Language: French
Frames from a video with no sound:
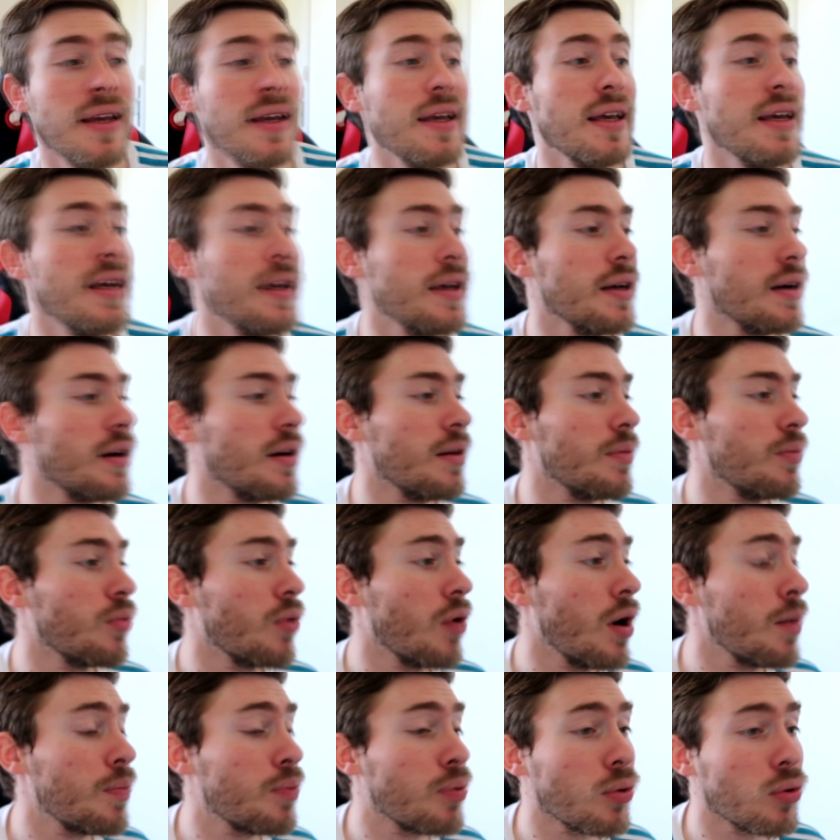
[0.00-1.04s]
et euh,
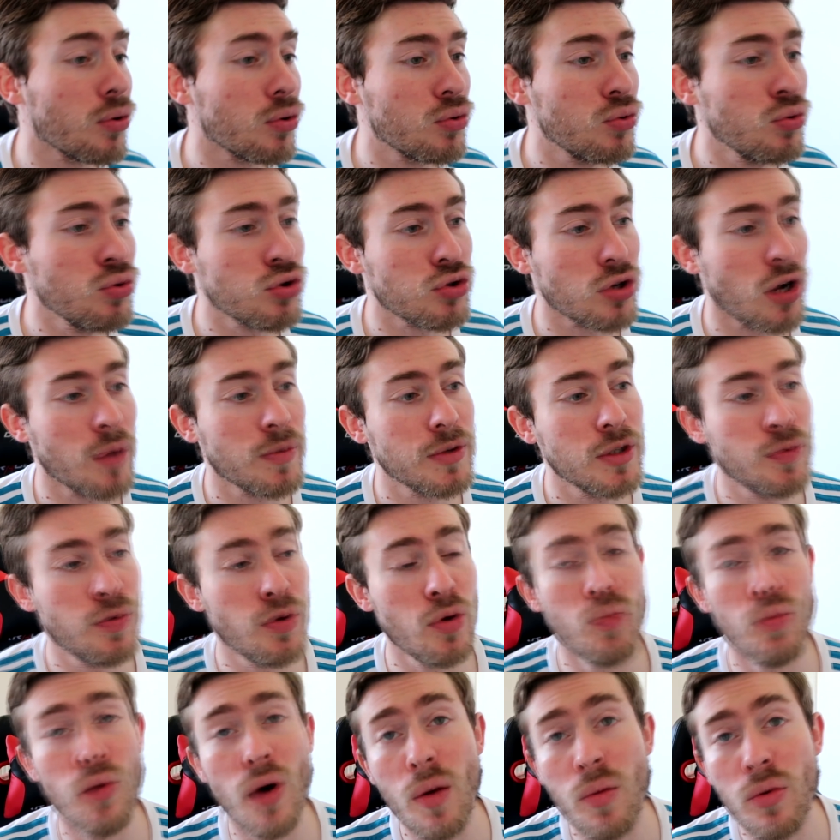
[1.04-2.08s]
moi pour le coup je suis un petit peu
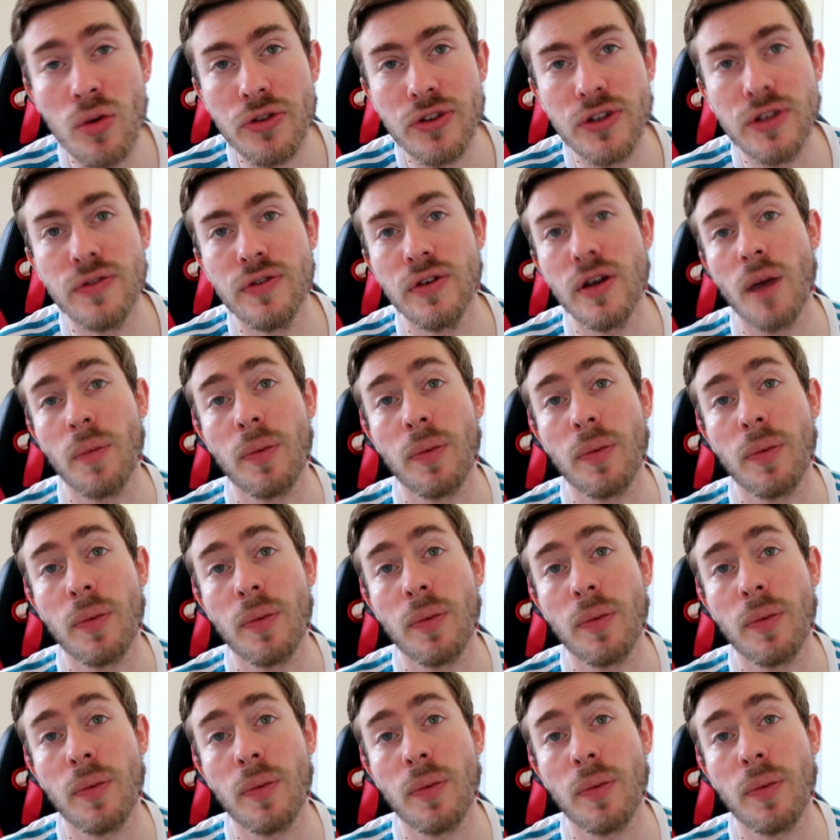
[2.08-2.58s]
moins motivé.